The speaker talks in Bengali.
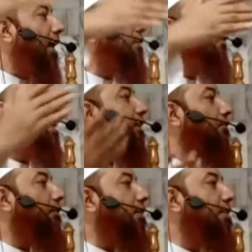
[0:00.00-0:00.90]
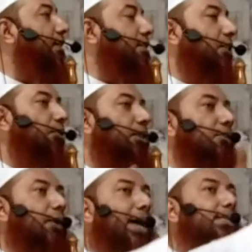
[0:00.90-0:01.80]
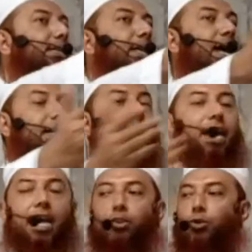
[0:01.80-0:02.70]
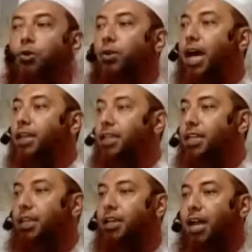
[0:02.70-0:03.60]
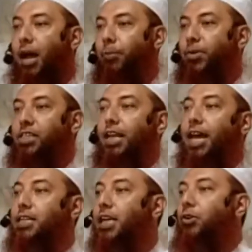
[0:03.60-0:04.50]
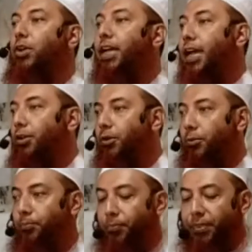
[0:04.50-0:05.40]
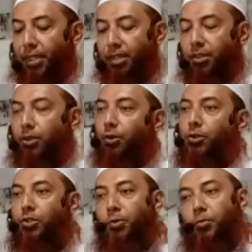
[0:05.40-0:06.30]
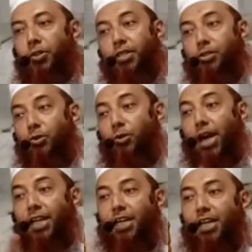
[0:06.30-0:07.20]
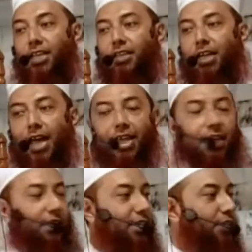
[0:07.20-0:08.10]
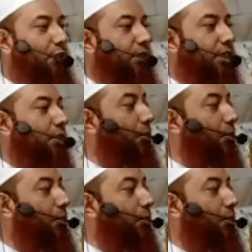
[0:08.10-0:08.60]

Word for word: একজন আরেকজনকে জিজ্ঞাসা করতেছিল আজকে নারীরা এত নারী আম্মা জানা আয়সার ঘরে কেন তখন সবাই বলতেছিল কালকে রাত্রে আয়াত নাজিল হয়েছে